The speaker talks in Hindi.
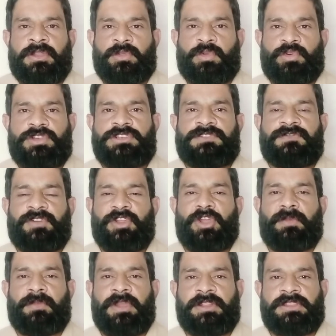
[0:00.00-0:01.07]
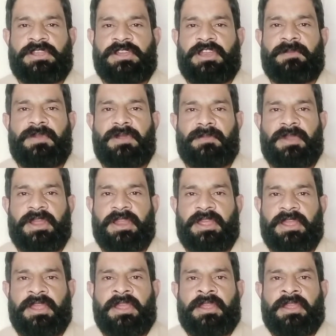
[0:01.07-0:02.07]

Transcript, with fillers: तो इस वीडियो में तकरीबन मैंने